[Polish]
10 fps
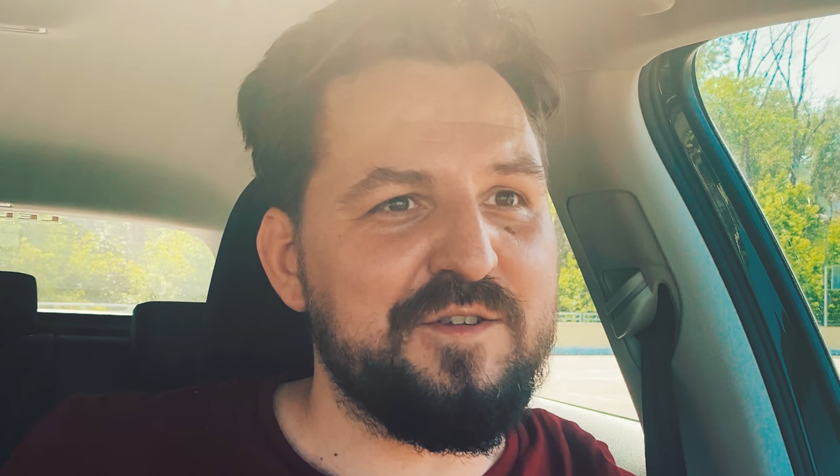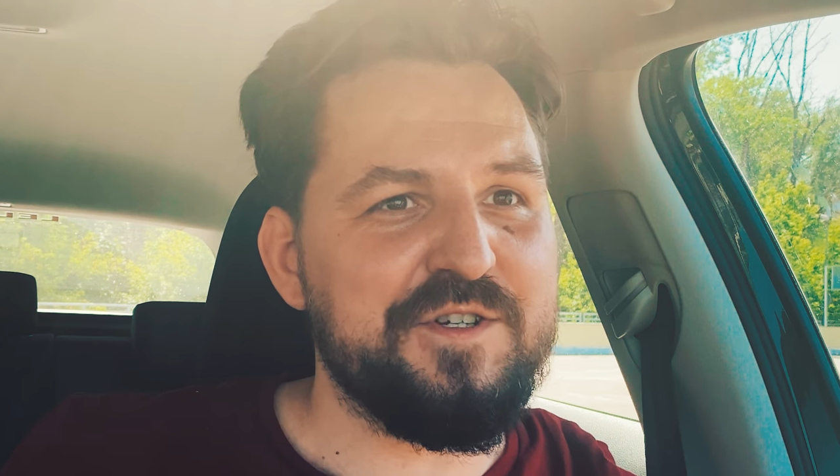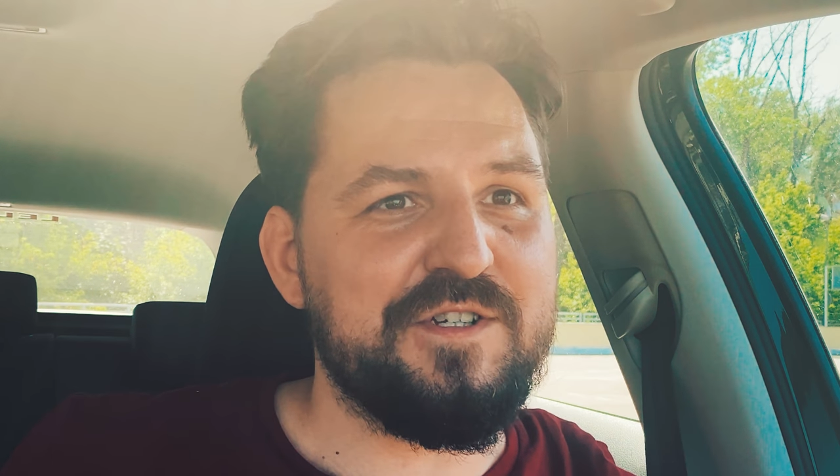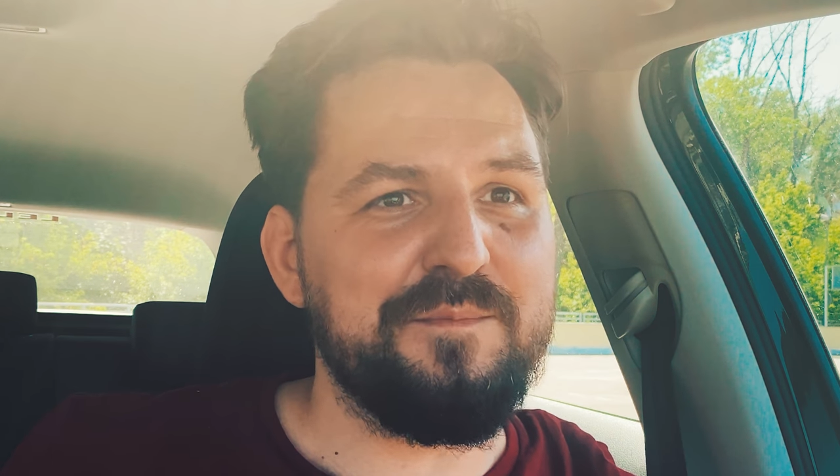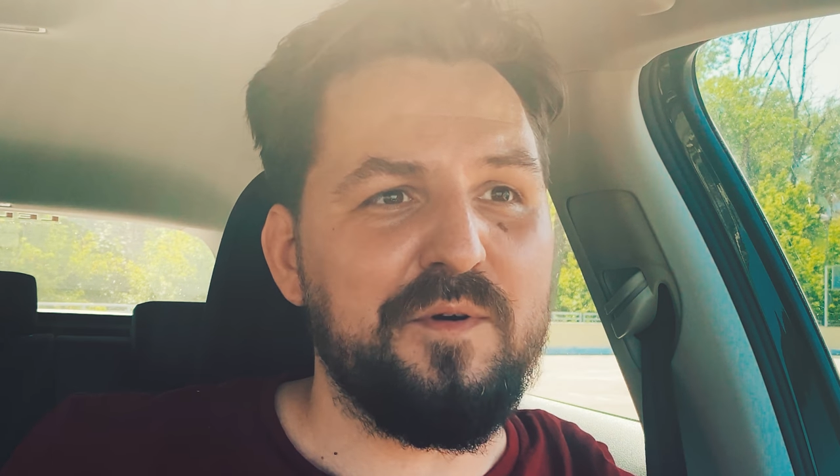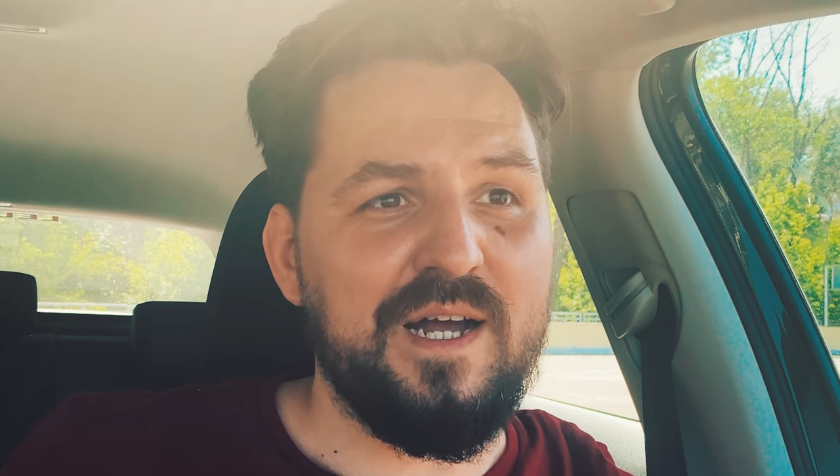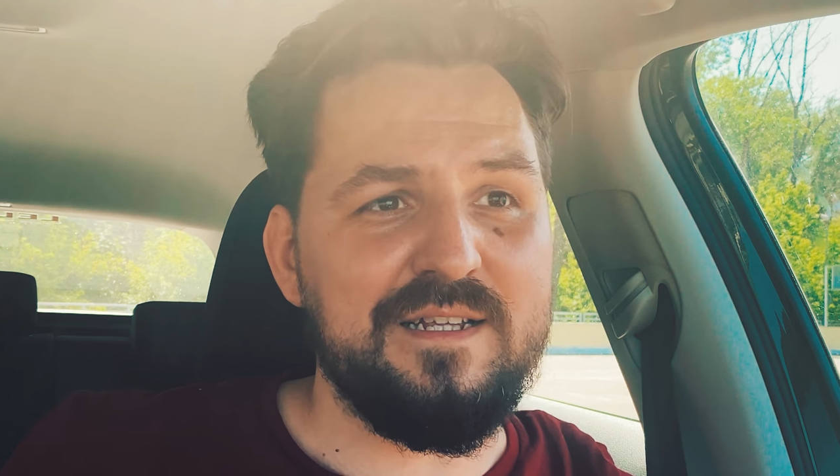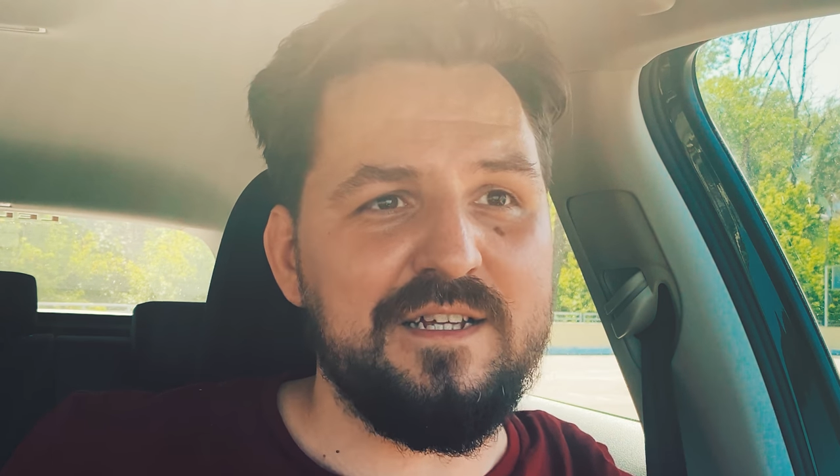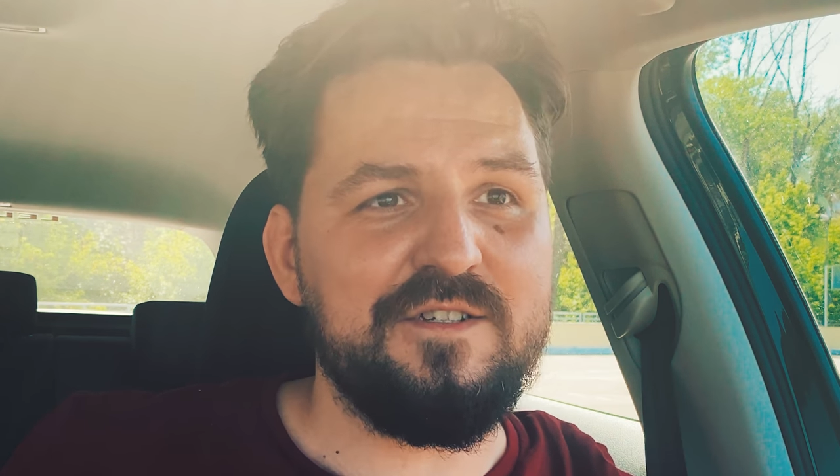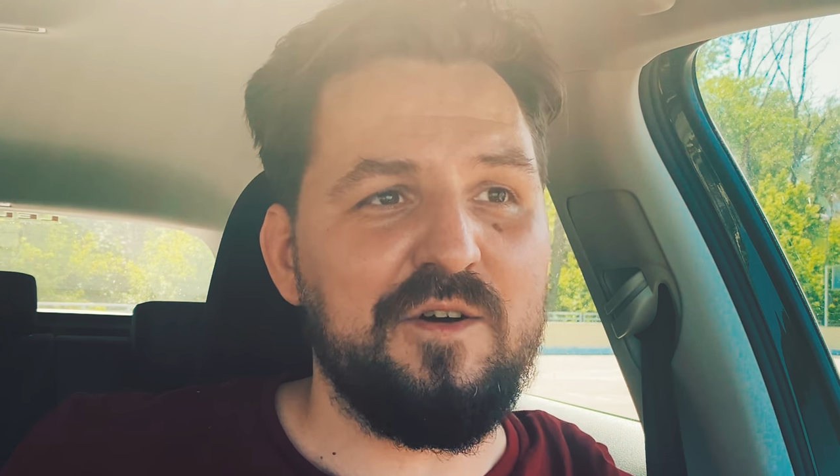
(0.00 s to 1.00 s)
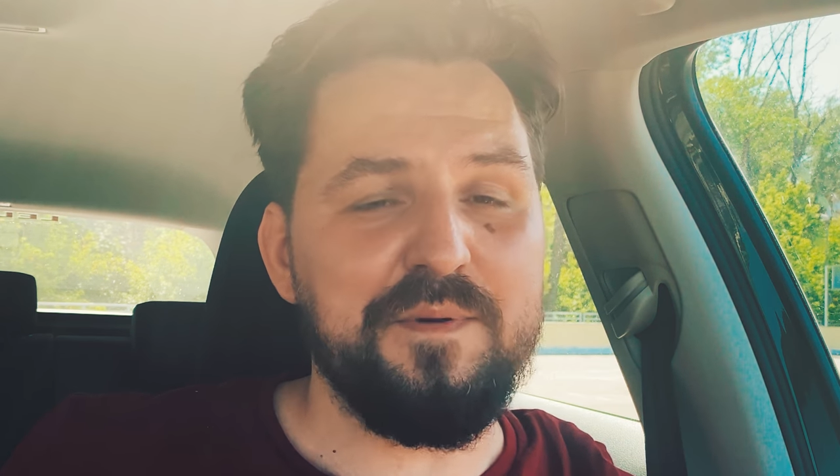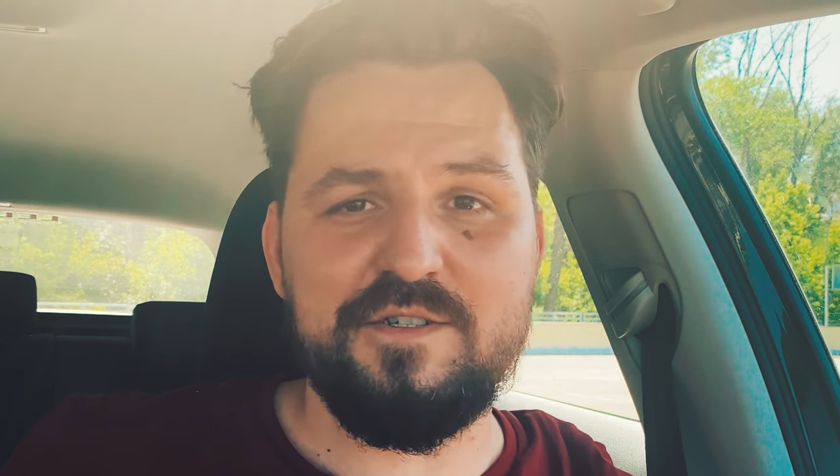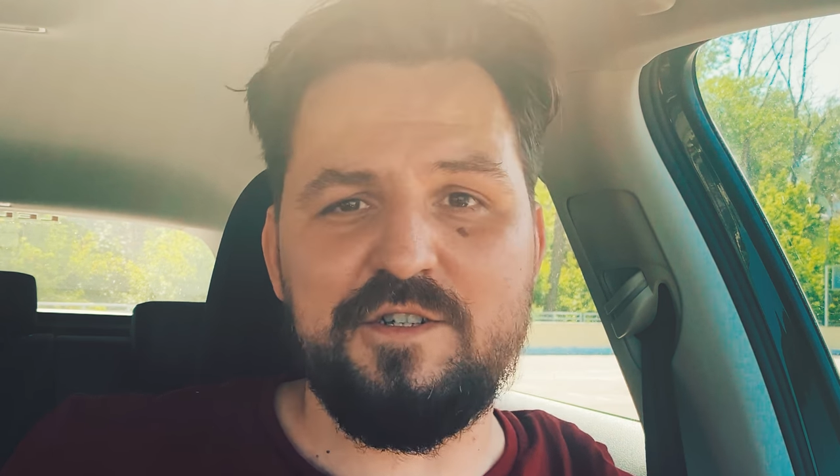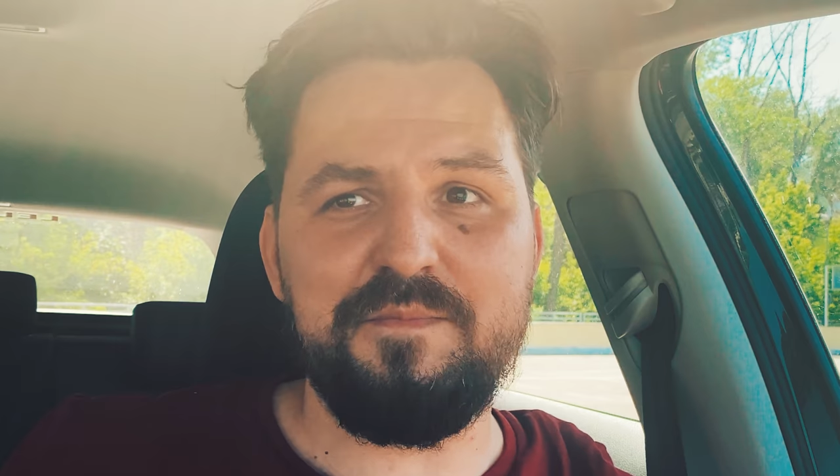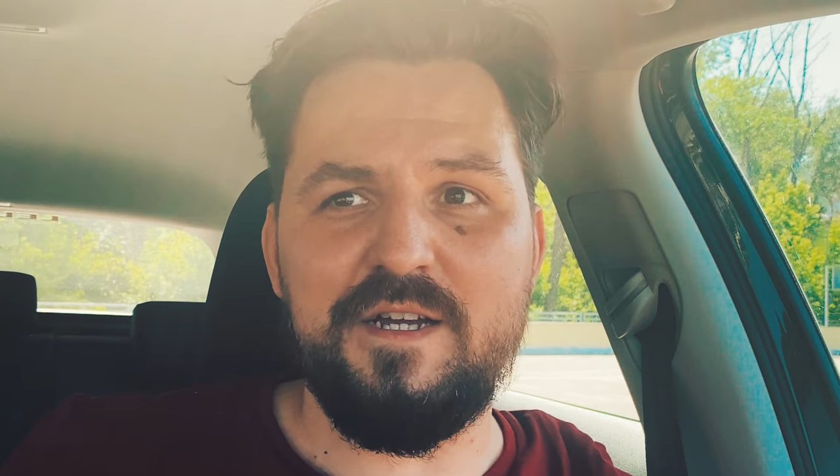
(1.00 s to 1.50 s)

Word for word: troszeczkę pogadać, obejrzeć